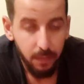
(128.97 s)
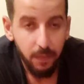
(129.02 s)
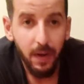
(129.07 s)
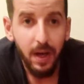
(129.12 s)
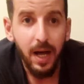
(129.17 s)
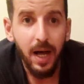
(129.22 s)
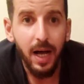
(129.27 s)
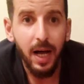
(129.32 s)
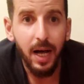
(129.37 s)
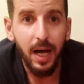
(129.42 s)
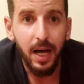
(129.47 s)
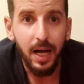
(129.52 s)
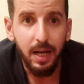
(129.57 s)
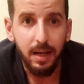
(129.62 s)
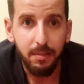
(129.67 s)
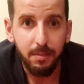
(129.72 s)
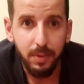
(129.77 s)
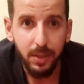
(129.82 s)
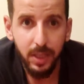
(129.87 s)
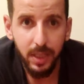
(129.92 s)

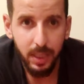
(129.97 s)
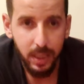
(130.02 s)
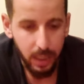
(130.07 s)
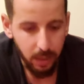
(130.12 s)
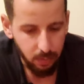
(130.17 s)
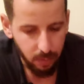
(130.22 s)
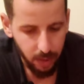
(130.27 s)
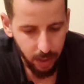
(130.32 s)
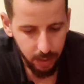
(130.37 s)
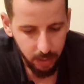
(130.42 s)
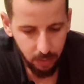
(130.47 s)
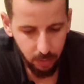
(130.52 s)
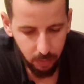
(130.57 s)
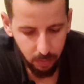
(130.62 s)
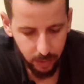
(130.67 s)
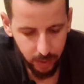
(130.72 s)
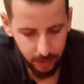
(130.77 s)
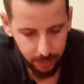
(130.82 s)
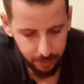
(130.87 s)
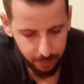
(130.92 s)
فمشيت عند واحد
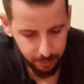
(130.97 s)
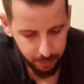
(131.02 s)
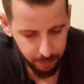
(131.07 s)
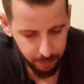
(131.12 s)
خونا